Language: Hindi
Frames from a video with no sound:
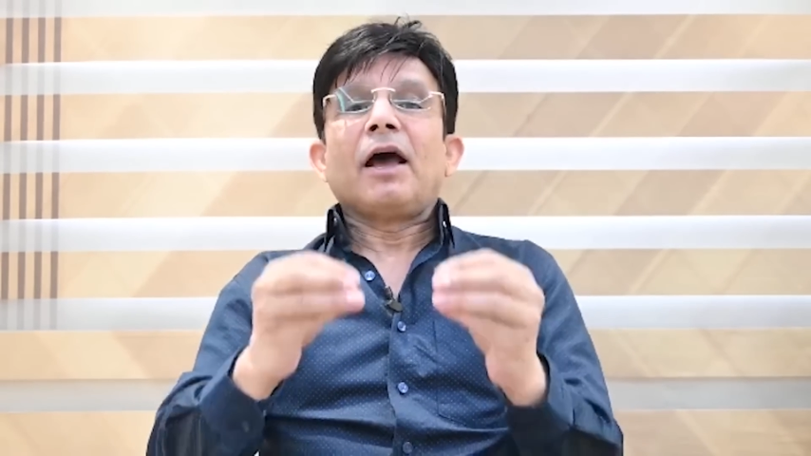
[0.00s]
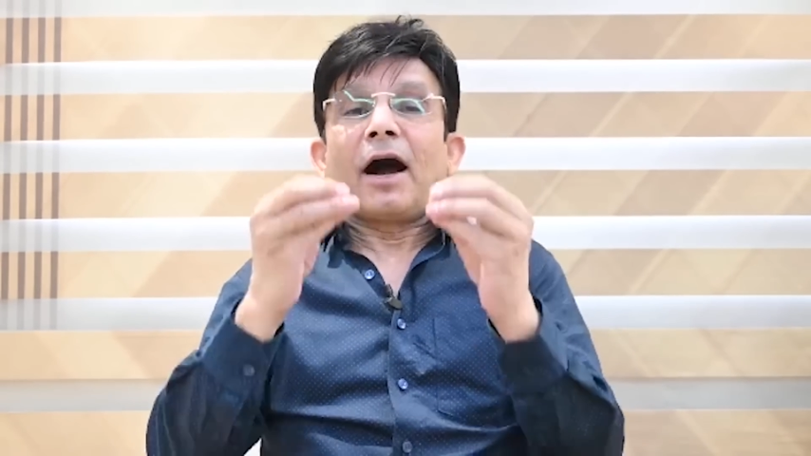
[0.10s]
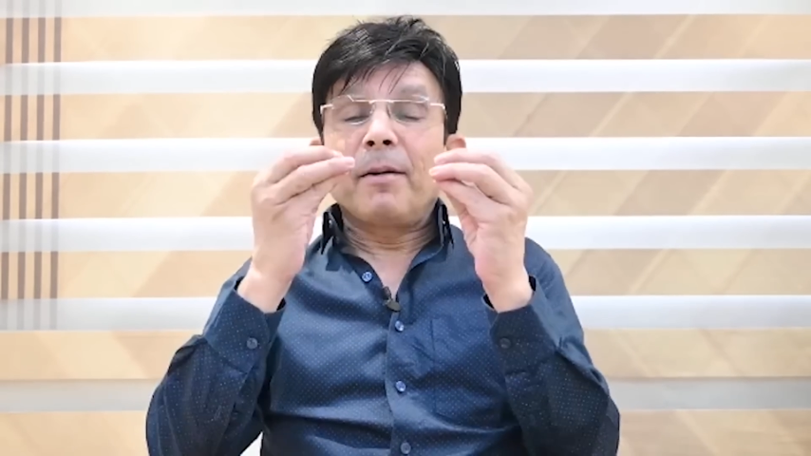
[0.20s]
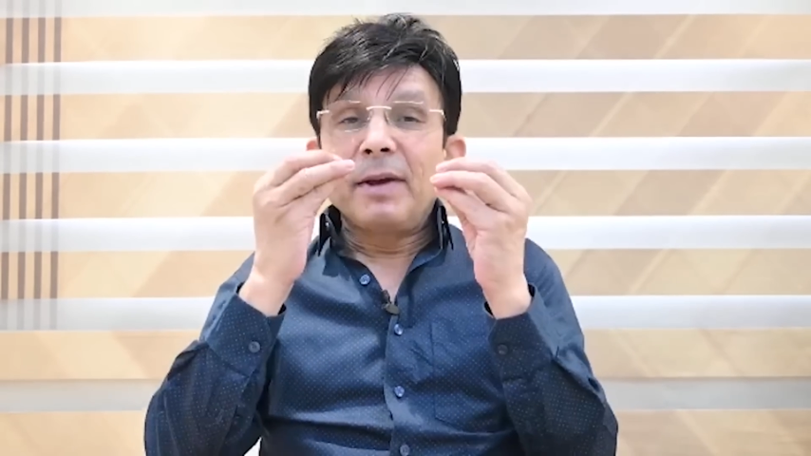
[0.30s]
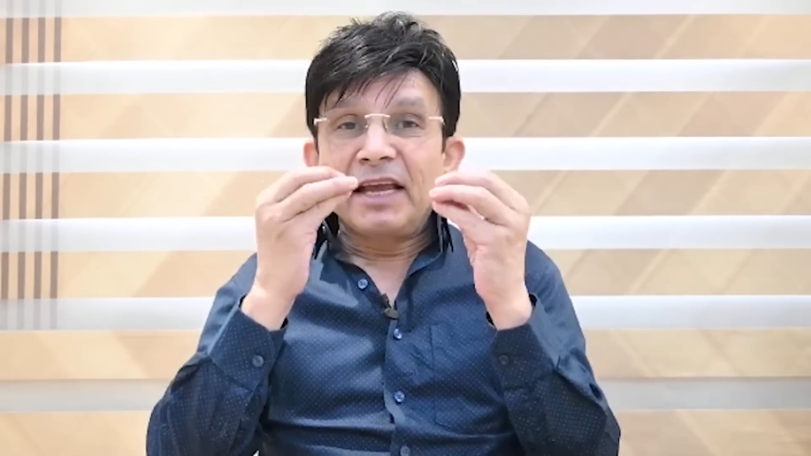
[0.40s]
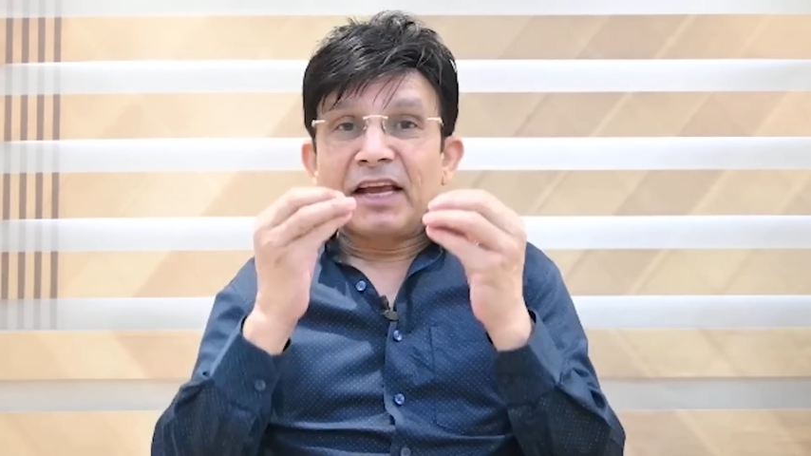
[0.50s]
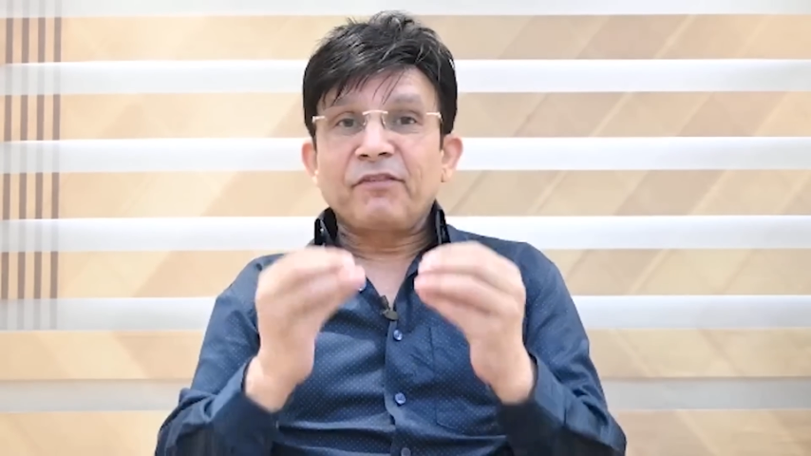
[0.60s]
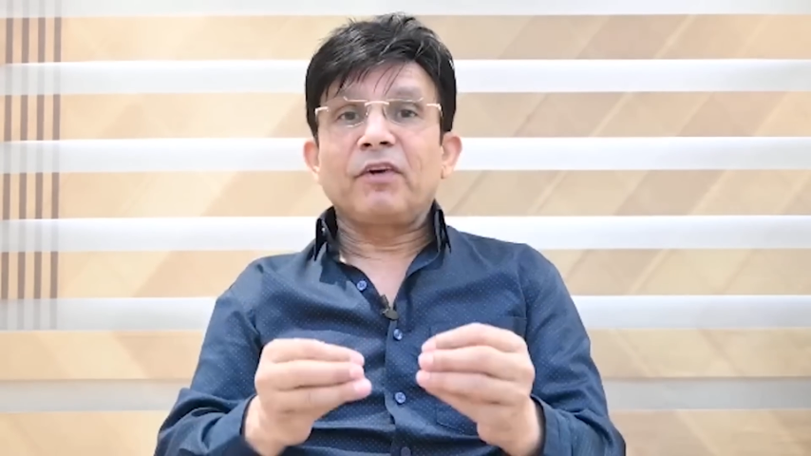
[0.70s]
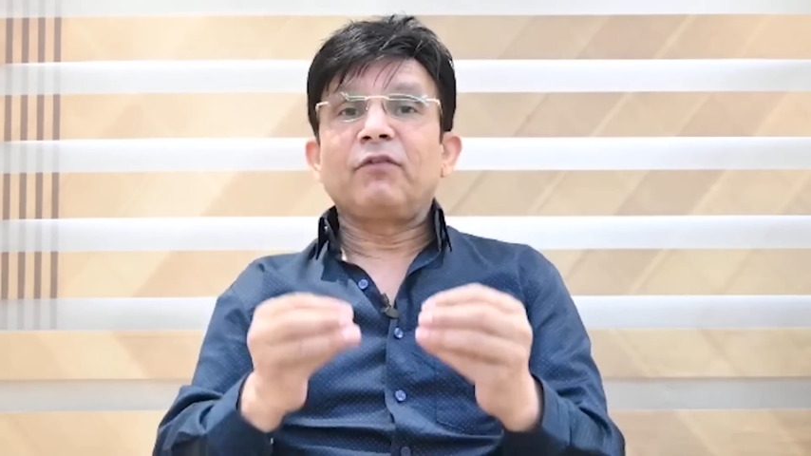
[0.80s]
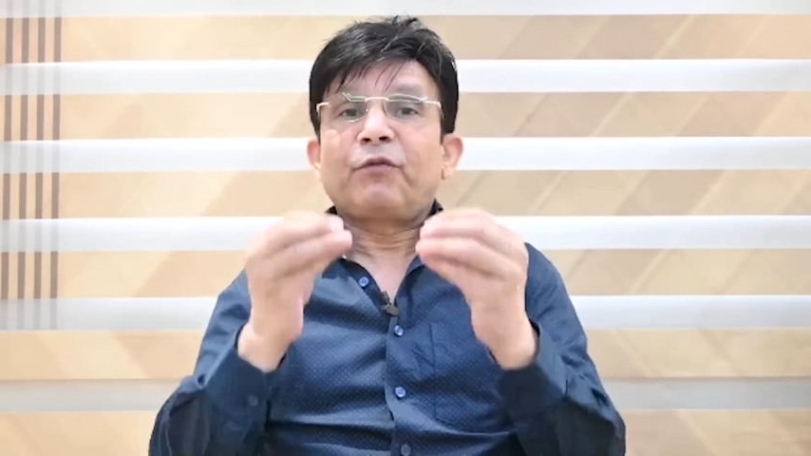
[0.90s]
हमें यह
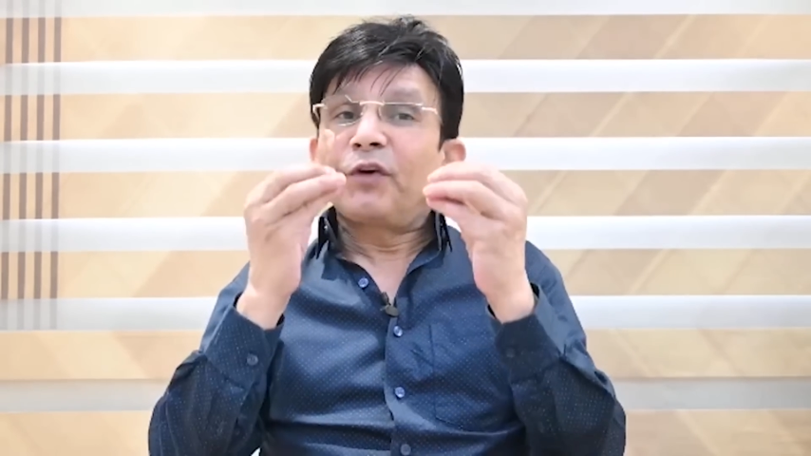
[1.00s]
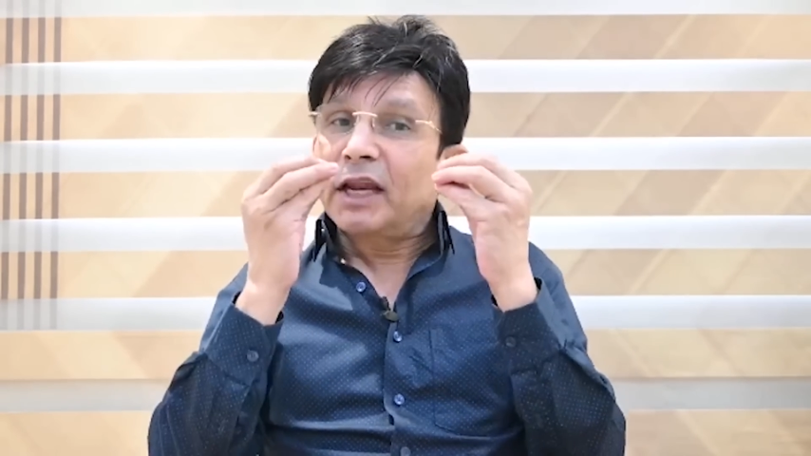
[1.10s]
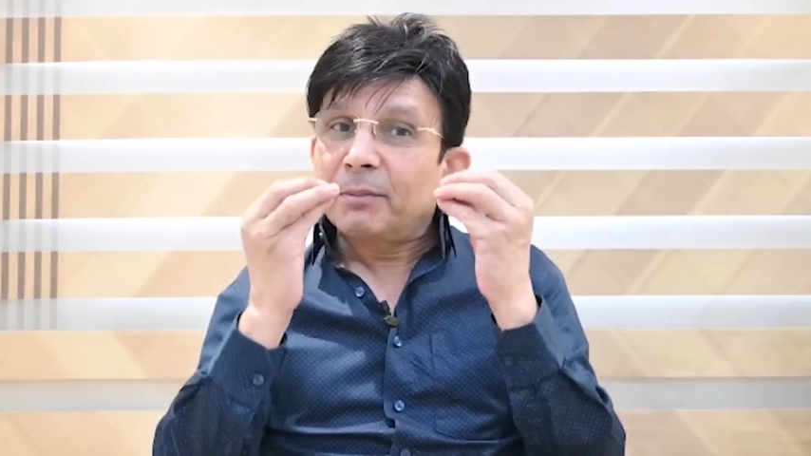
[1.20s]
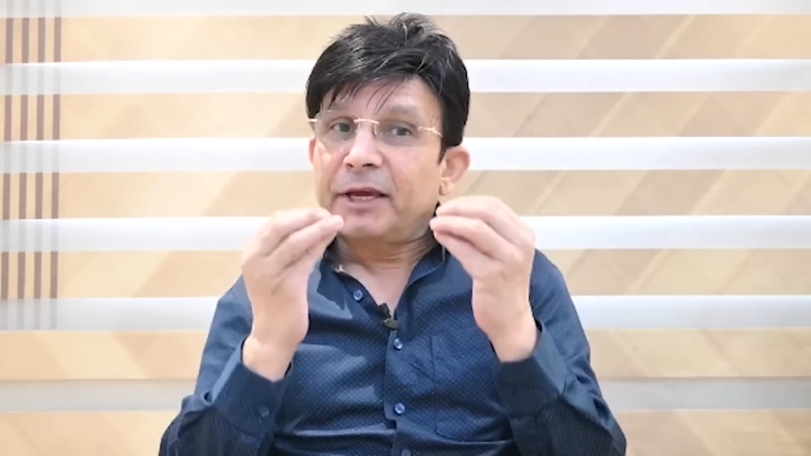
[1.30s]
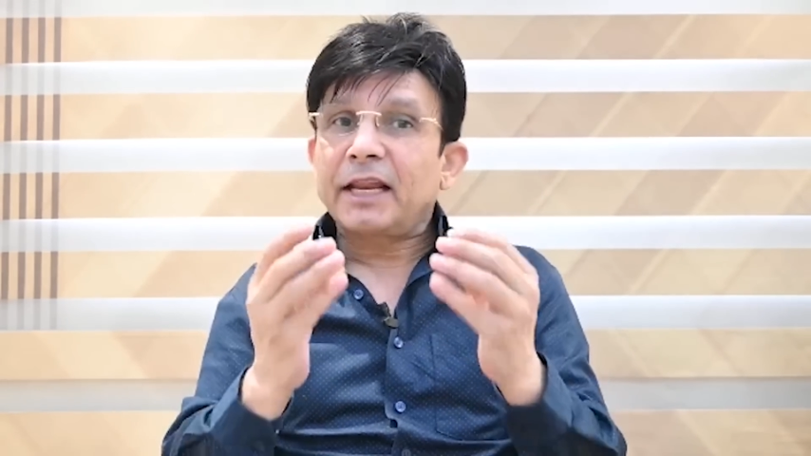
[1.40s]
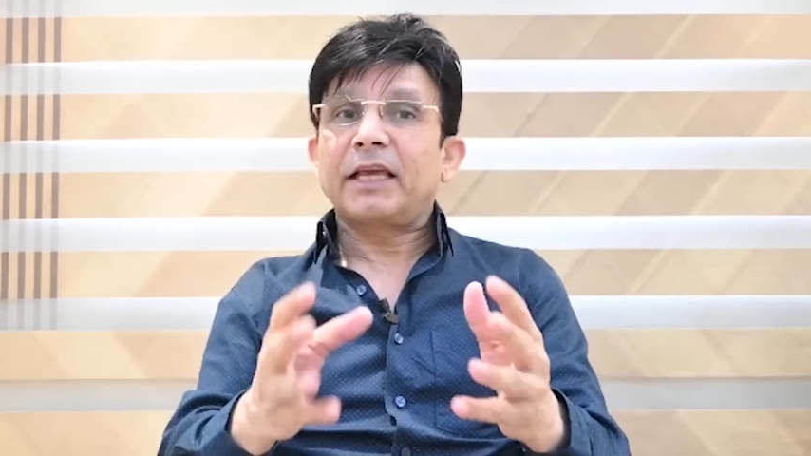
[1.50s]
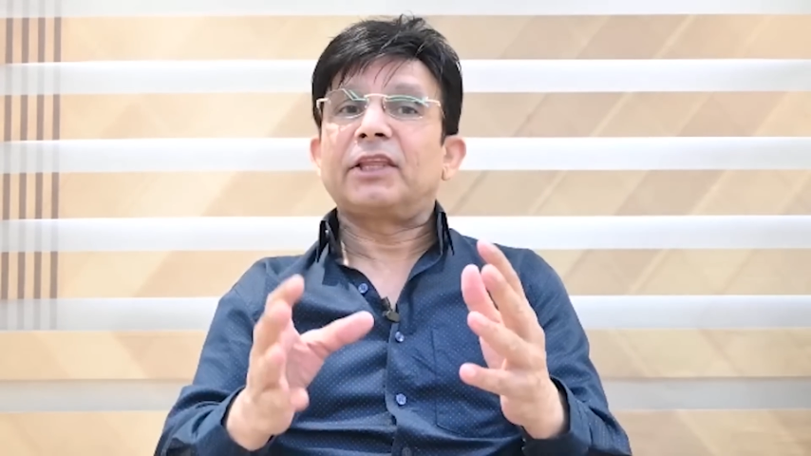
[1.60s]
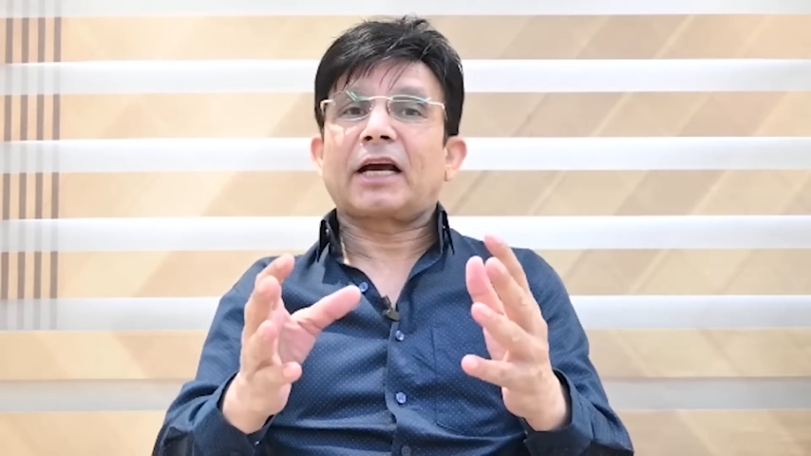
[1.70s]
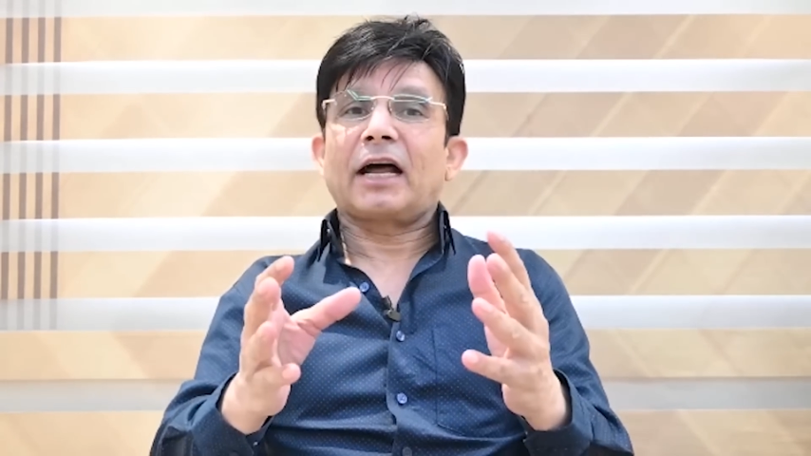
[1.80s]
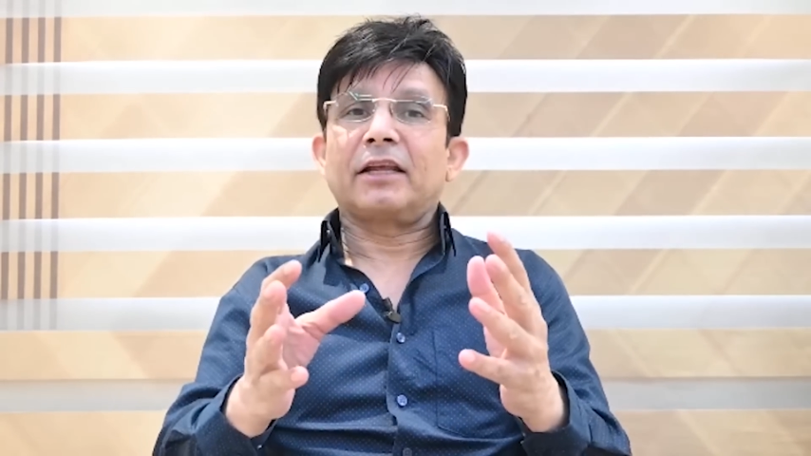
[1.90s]
फिल्म फ्री भी नहीं
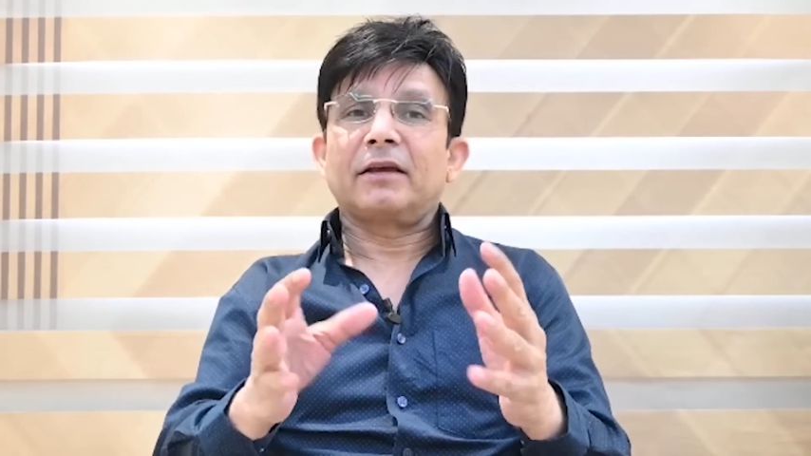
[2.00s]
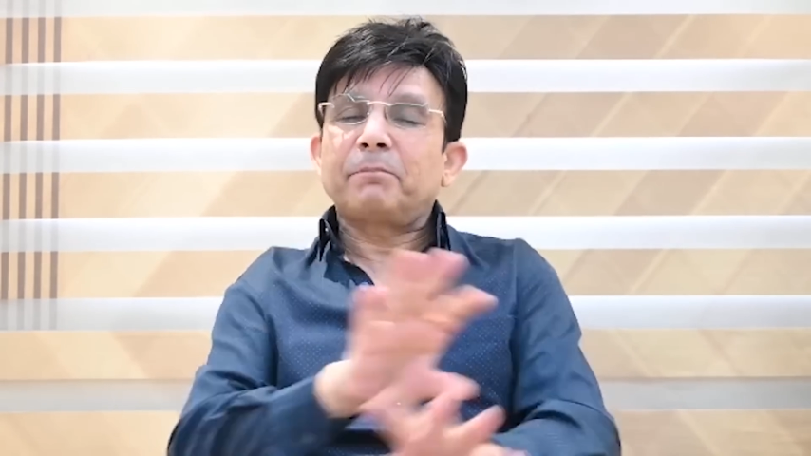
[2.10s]
दिखानी